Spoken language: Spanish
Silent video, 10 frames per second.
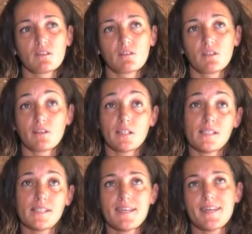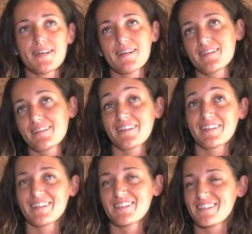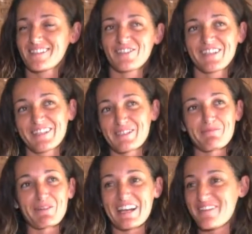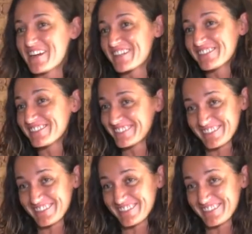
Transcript: De cuando crees que ya tienes, lo tienes por la mano,